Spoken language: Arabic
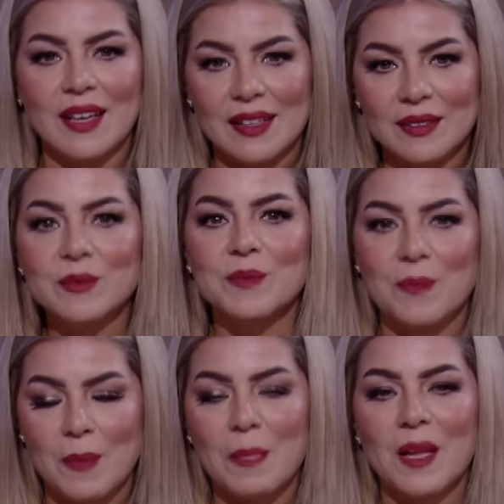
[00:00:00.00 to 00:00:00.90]
يا هن
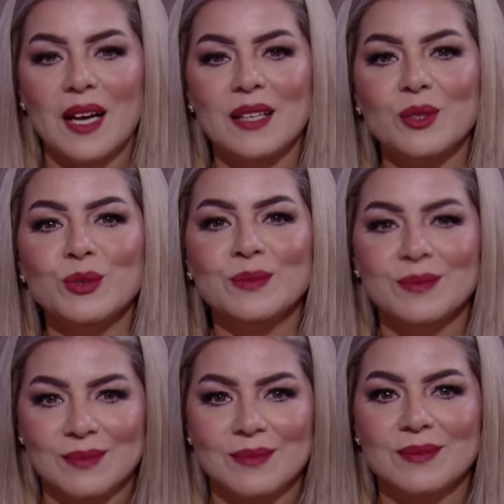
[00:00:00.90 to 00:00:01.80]
ألو
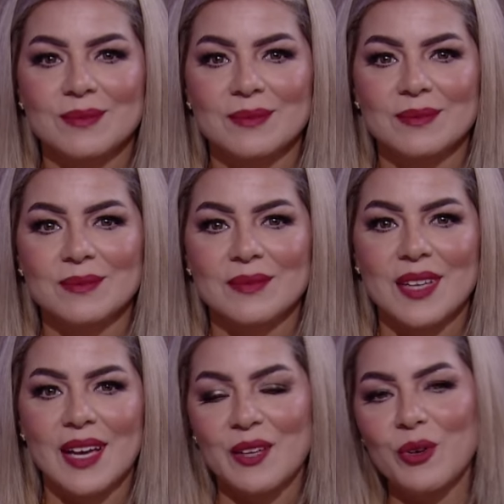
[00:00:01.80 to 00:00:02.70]
ألو
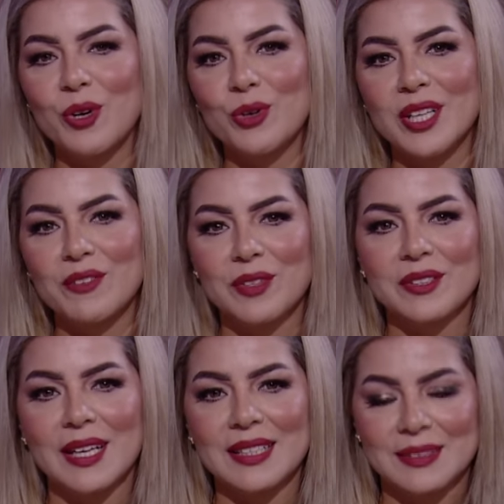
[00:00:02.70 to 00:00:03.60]
أيوة هدى
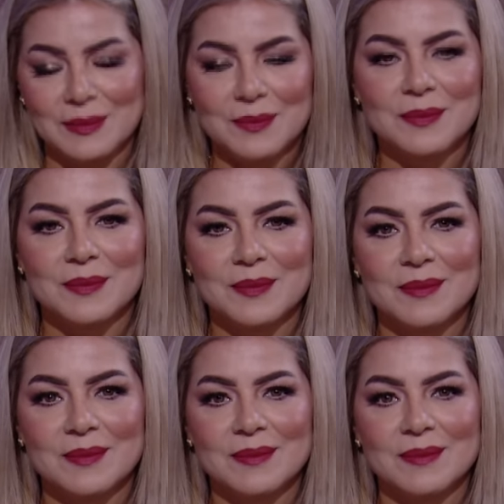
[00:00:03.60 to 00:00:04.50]
اتفضلي
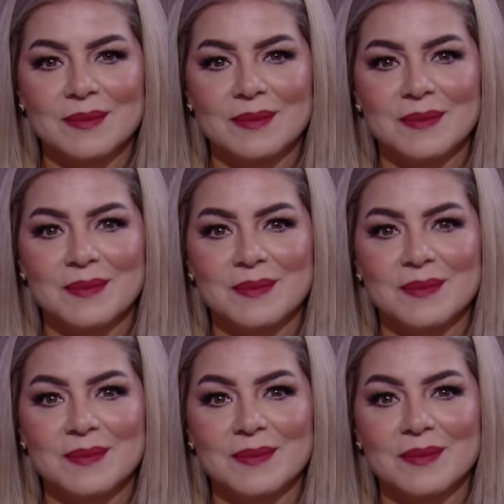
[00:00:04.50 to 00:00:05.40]
آه، انا
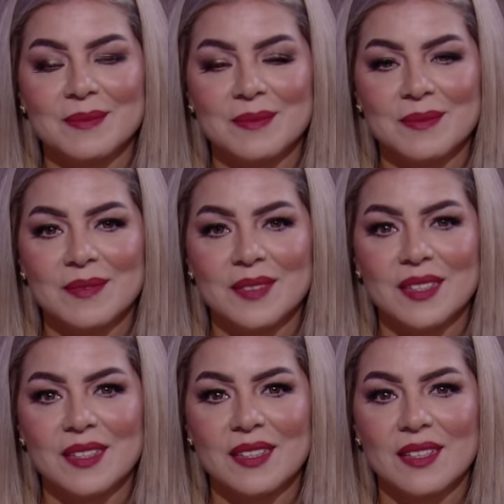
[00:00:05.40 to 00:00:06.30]
13
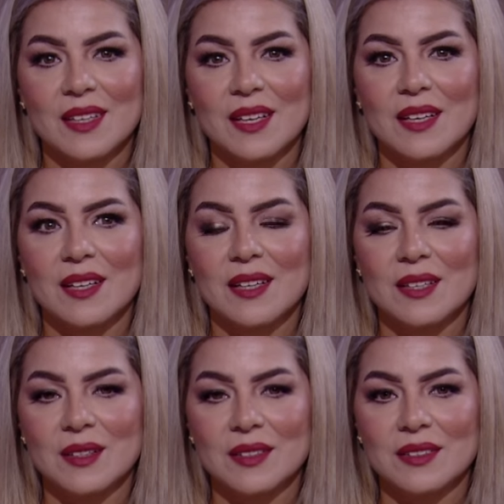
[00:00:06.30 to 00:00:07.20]
13 10
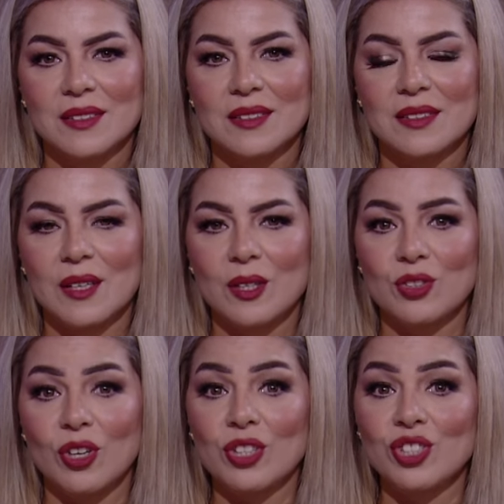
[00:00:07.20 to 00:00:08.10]
89
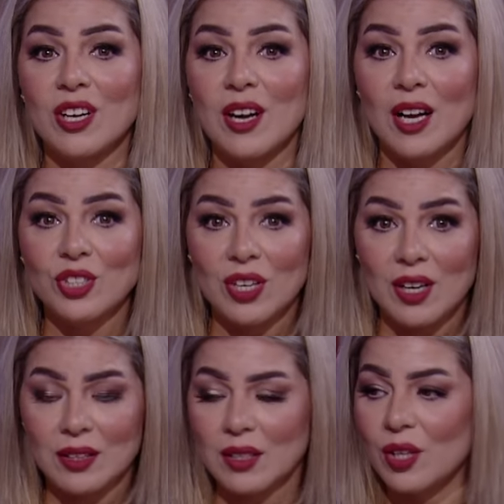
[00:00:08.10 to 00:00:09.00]
13
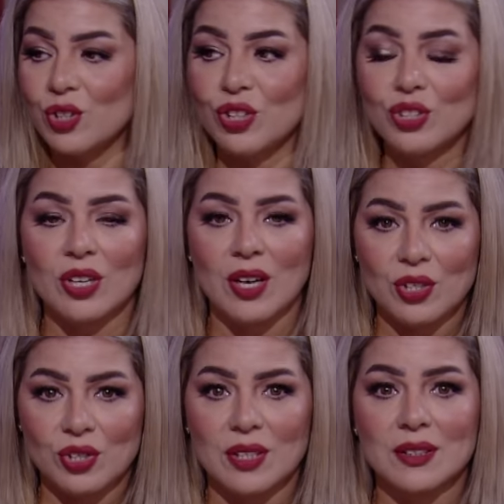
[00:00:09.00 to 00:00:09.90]
10 13
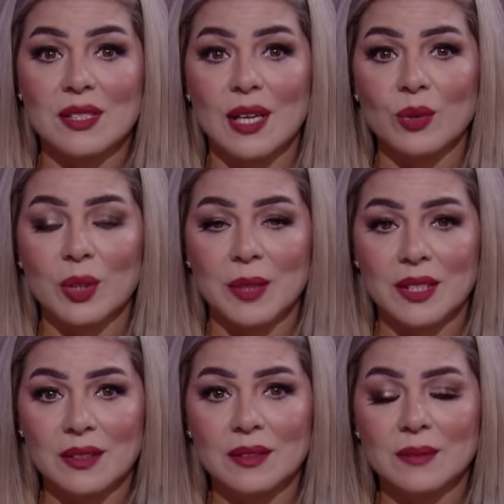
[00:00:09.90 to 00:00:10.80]
10 89